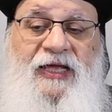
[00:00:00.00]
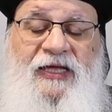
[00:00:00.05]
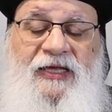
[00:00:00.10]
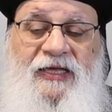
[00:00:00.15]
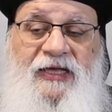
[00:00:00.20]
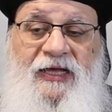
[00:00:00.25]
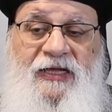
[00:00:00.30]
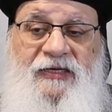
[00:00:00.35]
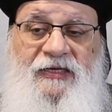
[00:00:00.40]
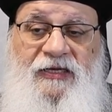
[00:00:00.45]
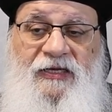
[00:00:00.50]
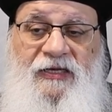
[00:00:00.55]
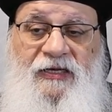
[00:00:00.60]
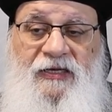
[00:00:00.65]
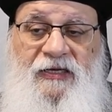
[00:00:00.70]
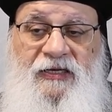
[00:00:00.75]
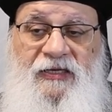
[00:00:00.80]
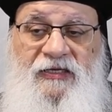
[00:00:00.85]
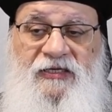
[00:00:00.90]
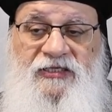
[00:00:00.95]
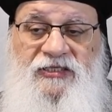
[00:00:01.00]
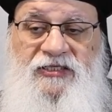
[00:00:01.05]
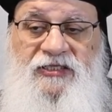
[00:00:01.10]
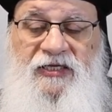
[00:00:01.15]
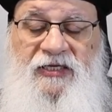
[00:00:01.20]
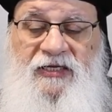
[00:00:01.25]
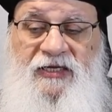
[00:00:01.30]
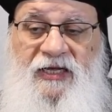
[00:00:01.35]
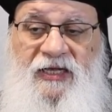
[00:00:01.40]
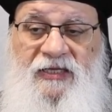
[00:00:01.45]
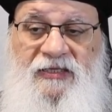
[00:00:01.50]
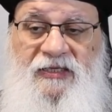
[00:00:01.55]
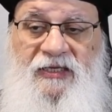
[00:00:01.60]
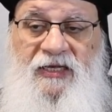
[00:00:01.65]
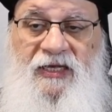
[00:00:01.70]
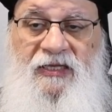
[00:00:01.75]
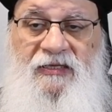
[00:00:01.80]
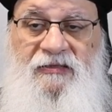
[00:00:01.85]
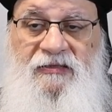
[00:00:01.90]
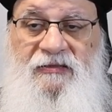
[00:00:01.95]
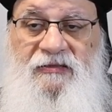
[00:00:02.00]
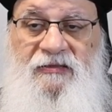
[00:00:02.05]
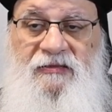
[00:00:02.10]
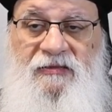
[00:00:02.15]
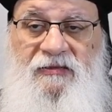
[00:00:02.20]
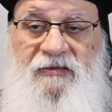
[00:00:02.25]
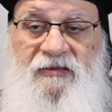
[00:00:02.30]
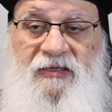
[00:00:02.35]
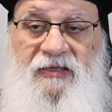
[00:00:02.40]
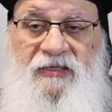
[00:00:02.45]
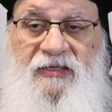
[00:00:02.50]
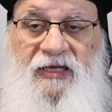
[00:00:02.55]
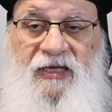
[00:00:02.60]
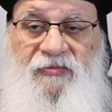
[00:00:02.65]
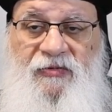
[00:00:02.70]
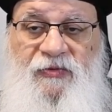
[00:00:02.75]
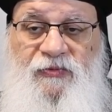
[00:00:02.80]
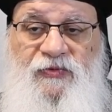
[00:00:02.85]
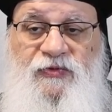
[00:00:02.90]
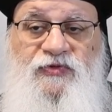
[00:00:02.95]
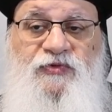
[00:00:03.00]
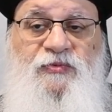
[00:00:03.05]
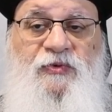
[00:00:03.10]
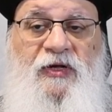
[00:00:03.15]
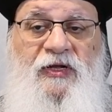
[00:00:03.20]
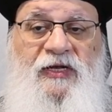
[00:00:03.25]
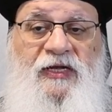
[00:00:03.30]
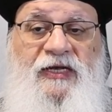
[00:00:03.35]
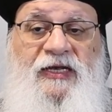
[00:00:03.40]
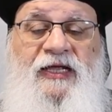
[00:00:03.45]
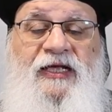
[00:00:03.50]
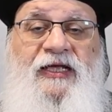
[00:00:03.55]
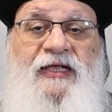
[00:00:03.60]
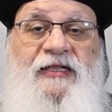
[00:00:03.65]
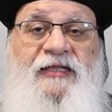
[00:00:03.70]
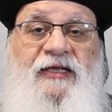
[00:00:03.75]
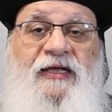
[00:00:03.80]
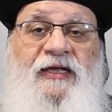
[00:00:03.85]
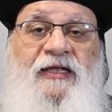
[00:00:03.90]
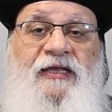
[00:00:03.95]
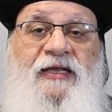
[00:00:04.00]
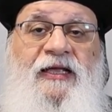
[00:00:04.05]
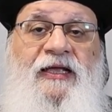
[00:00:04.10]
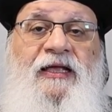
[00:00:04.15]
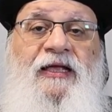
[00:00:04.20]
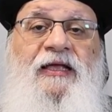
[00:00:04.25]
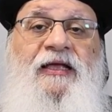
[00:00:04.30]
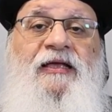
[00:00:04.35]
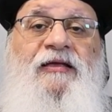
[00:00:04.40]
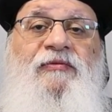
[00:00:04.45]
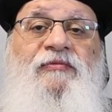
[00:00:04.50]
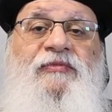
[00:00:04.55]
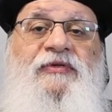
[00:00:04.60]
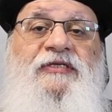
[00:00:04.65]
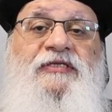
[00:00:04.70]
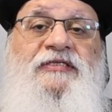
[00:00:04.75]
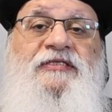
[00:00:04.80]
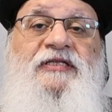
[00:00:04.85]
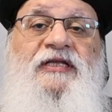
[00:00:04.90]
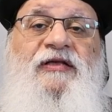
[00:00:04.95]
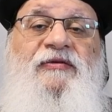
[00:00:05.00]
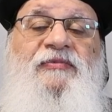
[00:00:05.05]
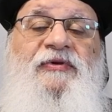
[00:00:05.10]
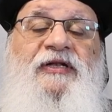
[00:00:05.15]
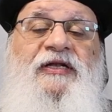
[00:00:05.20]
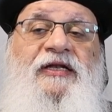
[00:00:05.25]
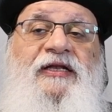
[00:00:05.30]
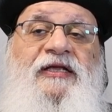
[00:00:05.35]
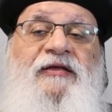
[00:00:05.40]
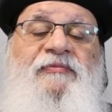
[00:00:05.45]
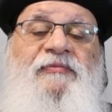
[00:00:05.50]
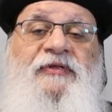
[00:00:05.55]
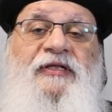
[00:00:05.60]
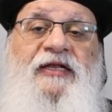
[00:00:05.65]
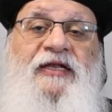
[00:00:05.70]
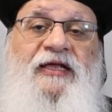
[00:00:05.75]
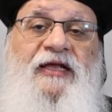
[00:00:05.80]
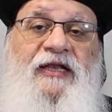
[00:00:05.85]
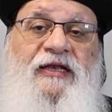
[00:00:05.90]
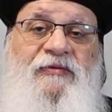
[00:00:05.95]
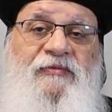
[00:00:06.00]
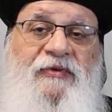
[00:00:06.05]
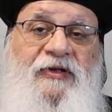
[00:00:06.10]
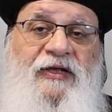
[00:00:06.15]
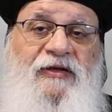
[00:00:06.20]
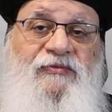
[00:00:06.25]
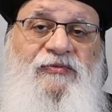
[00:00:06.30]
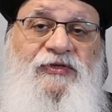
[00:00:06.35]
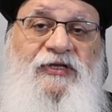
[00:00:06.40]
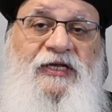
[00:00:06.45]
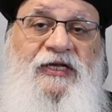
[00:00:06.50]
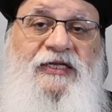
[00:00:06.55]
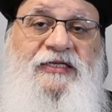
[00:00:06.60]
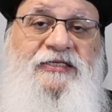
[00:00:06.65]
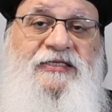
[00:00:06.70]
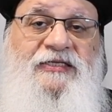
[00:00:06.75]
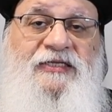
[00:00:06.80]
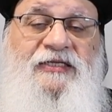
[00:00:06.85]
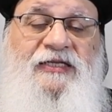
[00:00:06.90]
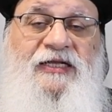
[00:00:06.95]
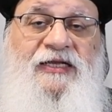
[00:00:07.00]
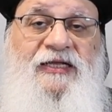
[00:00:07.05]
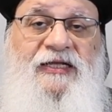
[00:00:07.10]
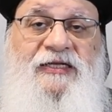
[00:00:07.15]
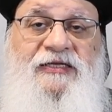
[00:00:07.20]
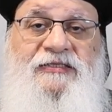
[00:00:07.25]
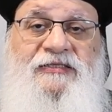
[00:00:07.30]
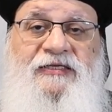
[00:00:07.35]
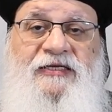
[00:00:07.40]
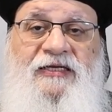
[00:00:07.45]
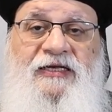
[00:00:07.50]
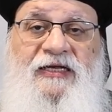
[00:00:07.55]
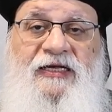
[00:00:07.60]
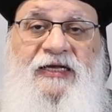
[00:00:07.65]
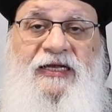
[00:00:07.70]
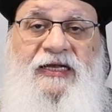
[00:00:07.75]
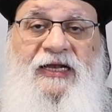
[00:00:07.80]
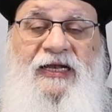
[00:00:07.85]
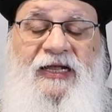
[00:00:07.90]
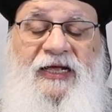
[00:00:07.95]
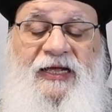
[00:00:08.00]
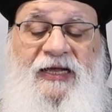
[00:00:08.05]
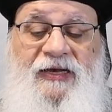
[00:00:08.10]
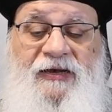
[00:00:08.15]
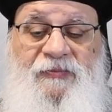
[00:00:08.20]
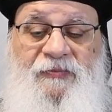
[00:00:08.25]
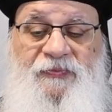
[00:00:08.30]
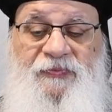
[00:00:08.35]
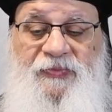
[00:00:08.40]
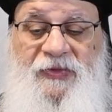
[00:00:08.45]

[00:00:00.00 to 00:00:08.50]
يعني الشريعة دي كانت كتابة بأصبع لكن إحنا بنستقبل الابن الكلمة المتجسد الآتي إلى العالم